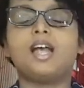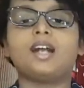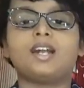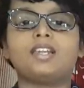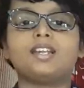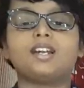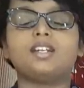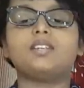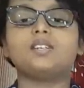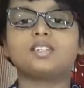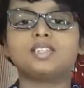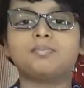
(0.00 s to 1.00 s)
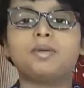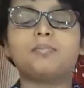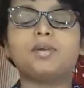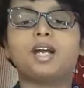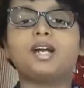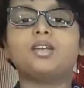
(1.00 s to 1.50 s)
கடந்த ரெண்டு
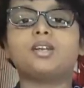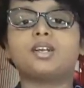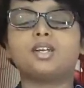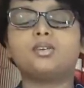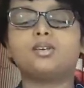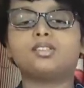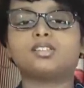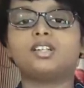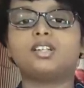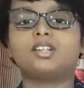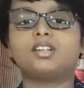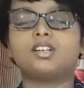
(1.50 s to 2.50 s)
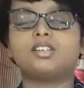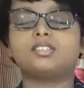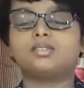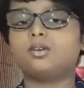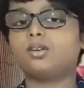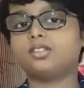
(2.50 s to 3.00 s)
வருஷமாக மக்களோட யோசனையில் இருக்க
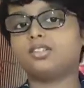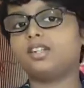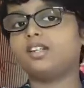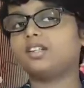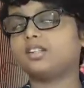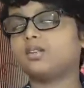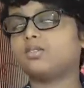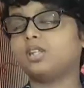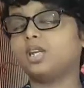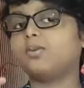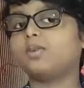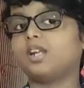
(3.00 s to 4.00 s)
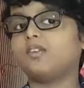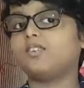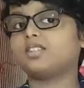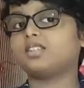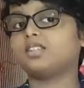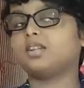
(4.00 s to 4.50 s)
யோசனையில் இருக்கக்கூடிய ஒரே
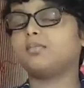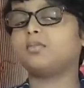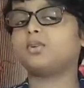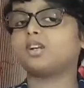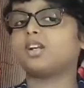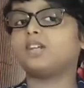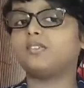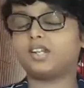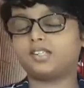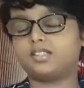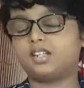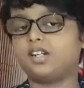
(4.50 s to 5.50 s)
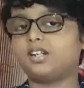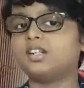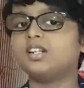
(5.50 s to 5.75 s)
விஷயம் கொரோனா வைரஸ் தான்